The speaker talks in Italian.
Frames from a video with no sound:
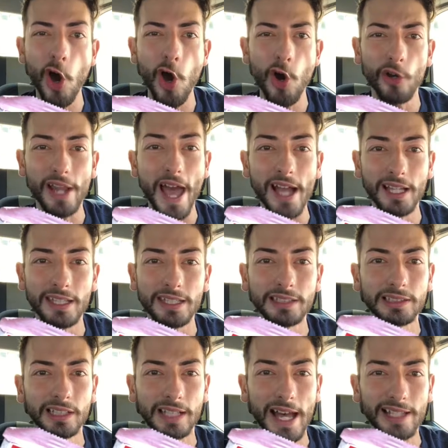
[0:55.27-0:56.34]
ora
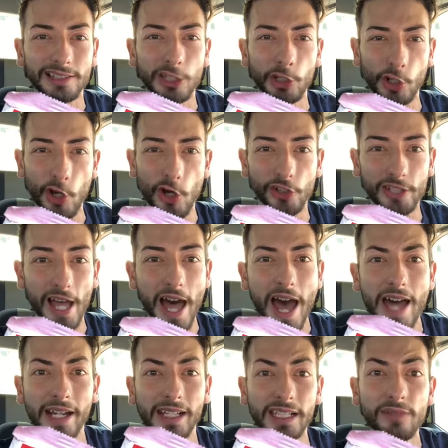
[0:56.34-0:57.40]
Kit Kat rosa
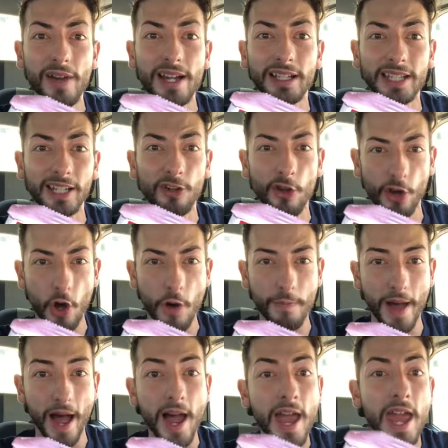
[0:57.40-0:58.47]
arriva anche in
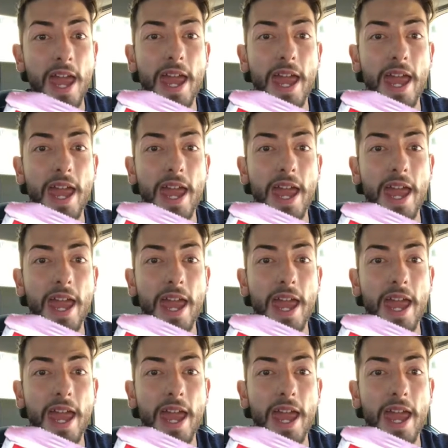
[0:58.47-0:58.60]
Europa